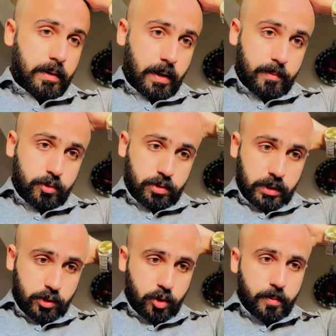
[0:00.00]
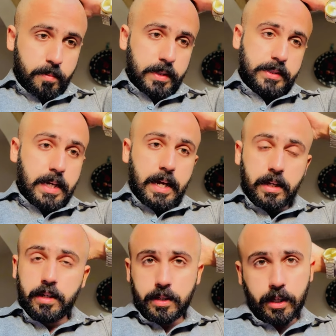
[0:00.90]
अब उसका जो भी मसला है
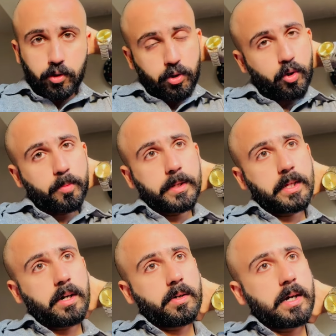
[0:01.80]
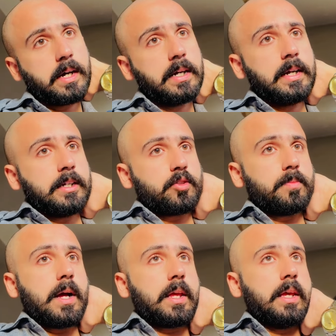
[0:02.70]
ये उसी को पता होगा तो
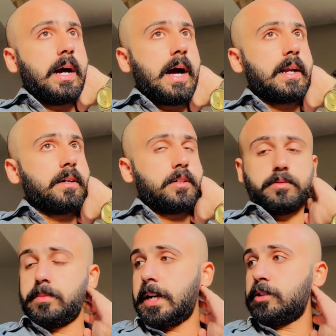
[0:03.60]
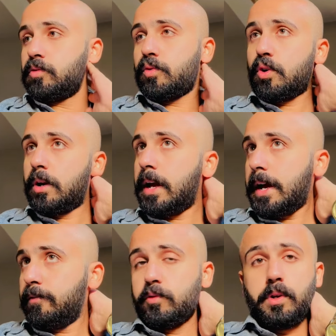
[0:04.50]
बाकी यार मेरा जो फ़ोन है
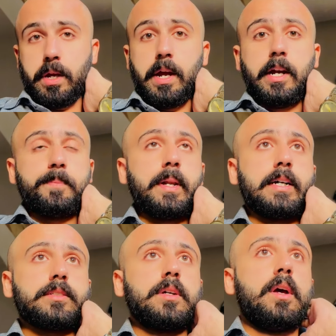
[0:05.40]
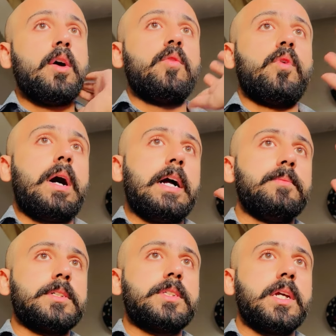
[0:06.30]
आईफोन 8 प्लस वो आज
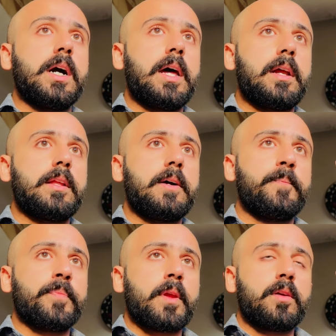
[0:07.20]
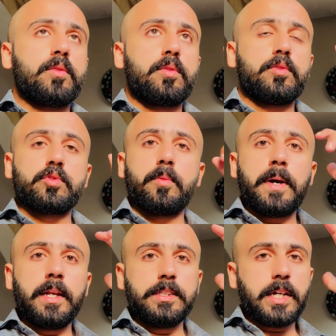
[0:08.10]
मस्ती का रहा था तो उसको
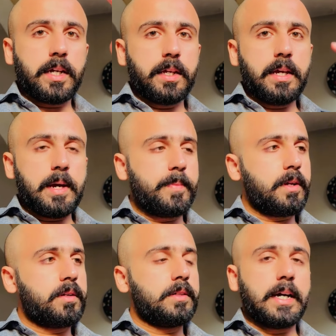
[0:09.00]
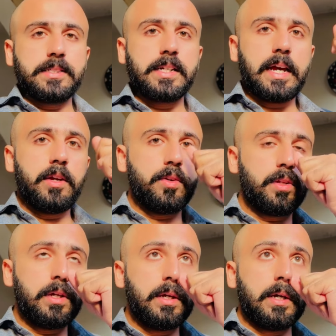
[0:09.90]
मैंने चेक किया फिर डस्ट आई हुई
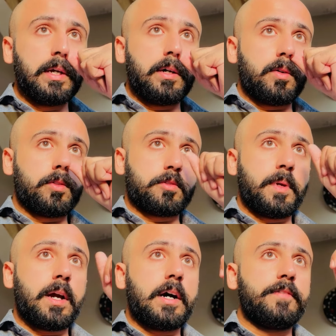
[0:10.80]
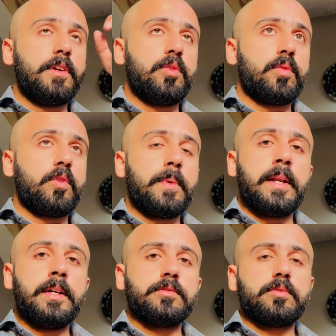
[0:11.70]
थी उसमें काफ़ी तो वो
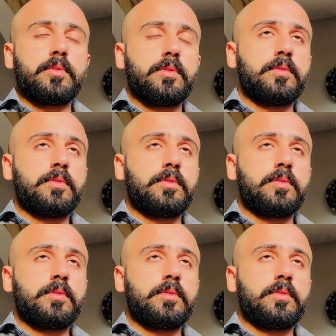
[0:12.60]
मैंने उसको